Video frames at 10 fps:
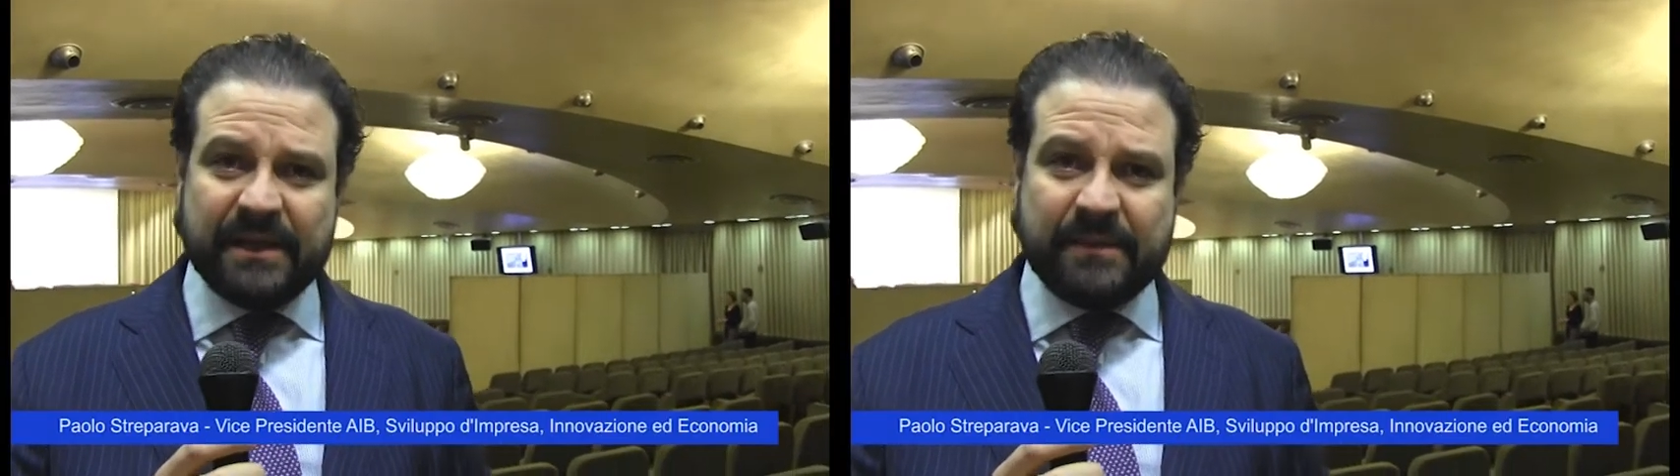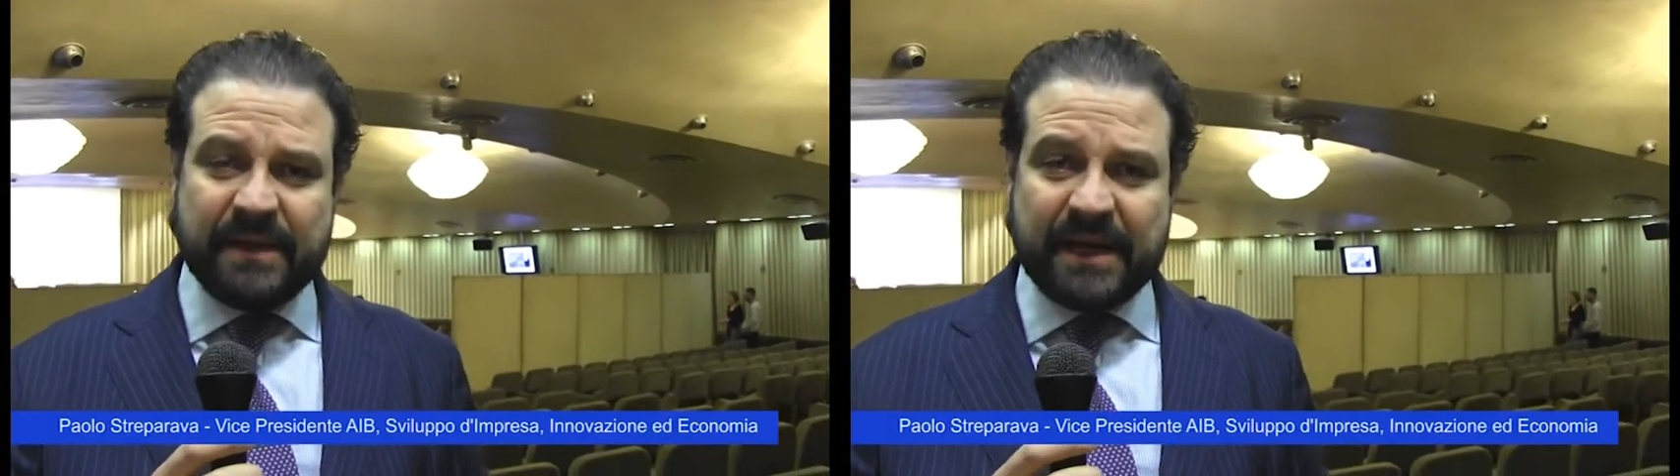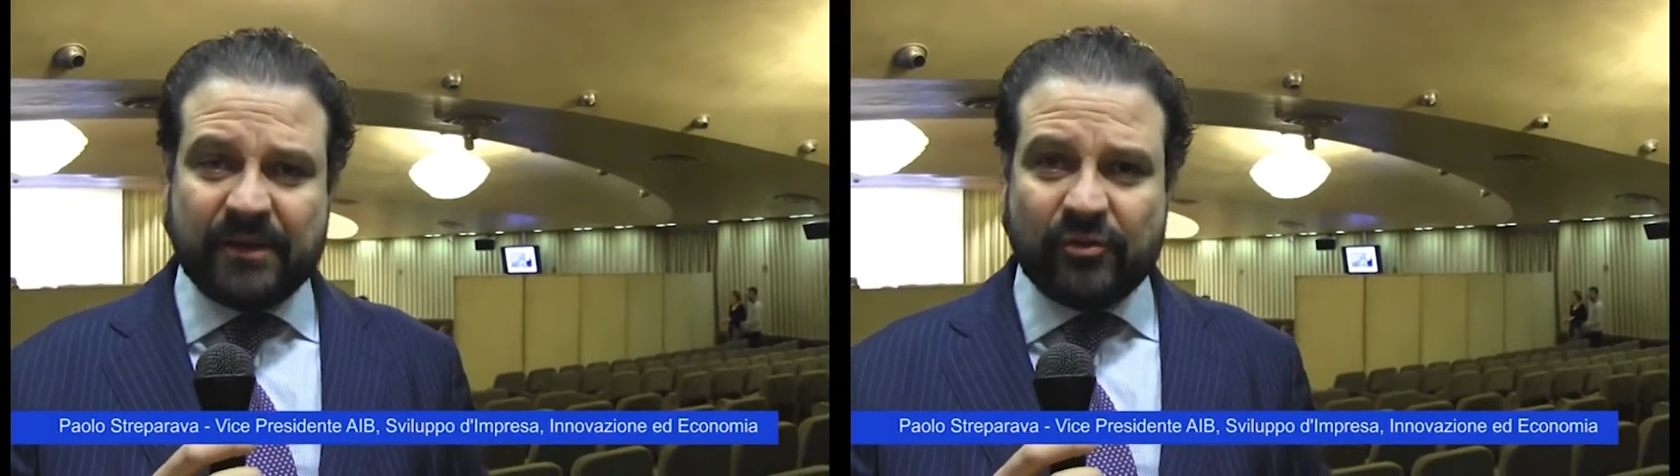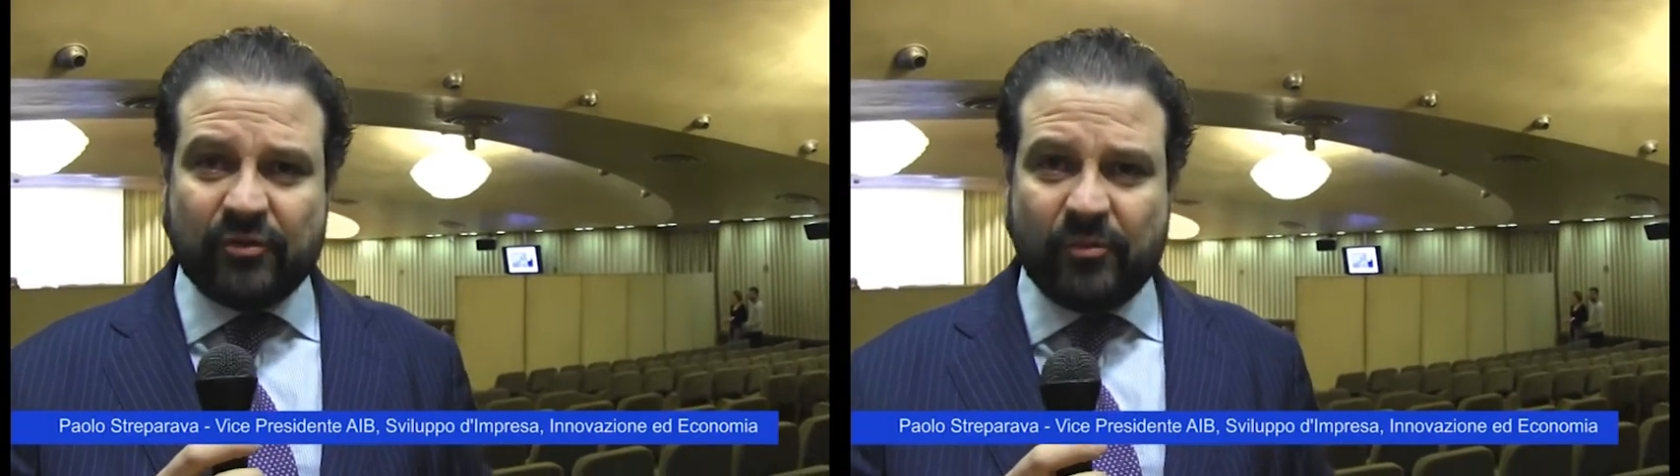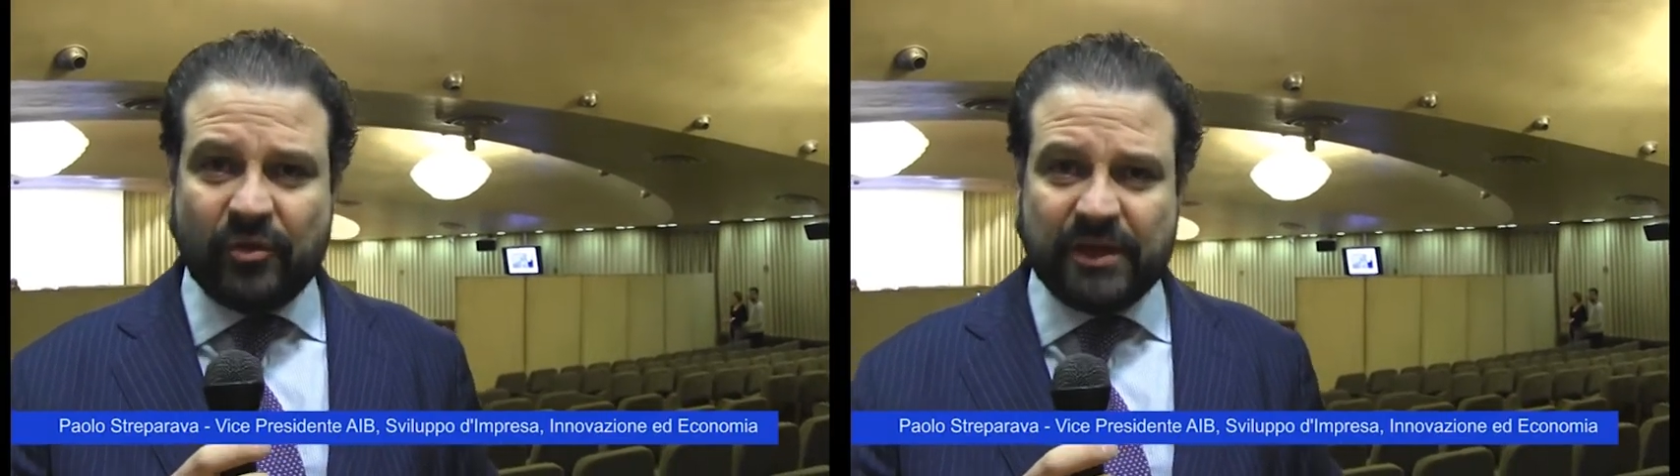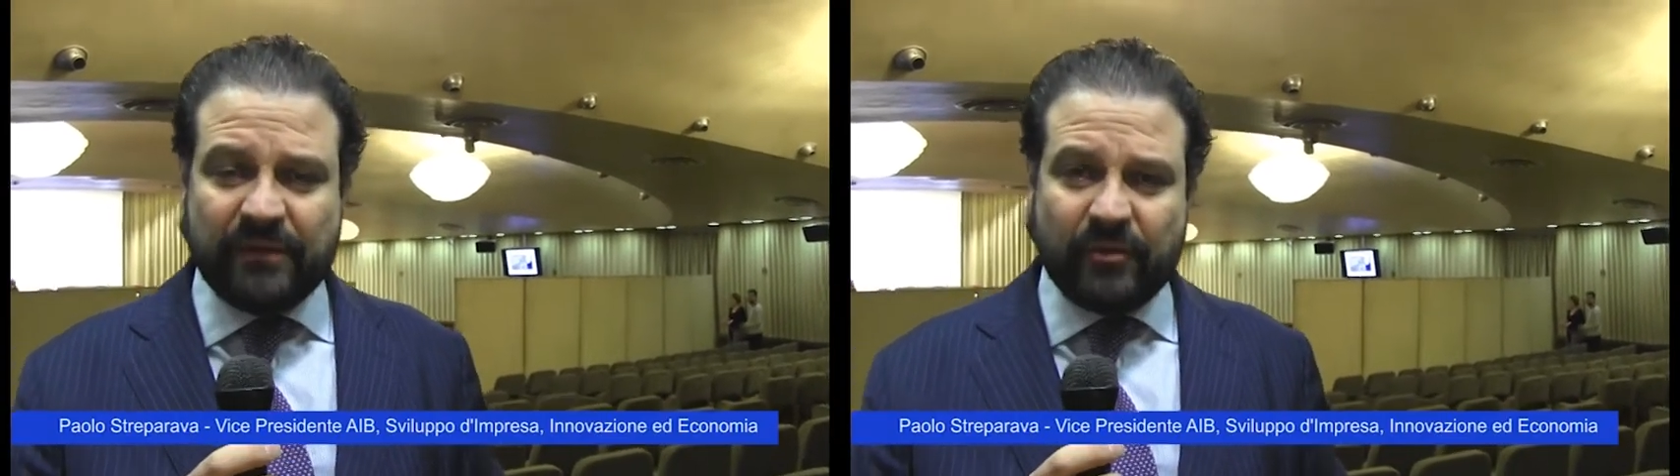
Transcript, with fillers: di mercato automotive,